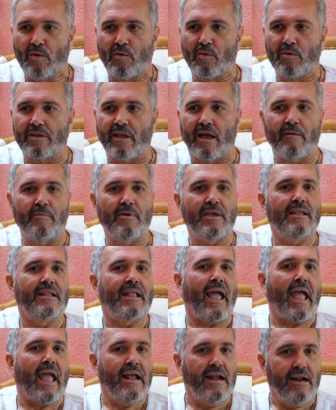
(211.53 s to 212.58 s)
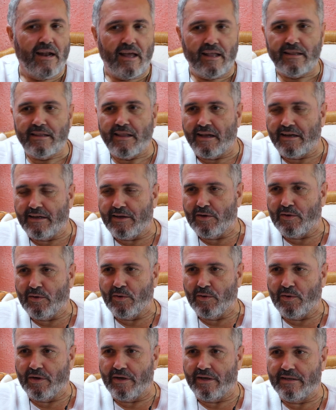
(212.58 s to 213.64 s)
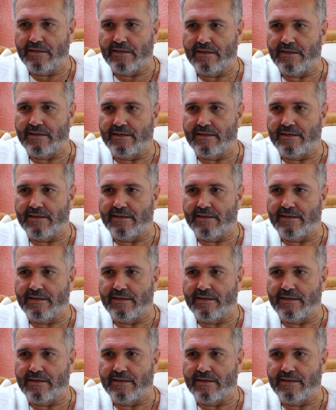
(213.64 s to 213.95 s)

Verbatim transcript: Und da habe ich in England dann gehört,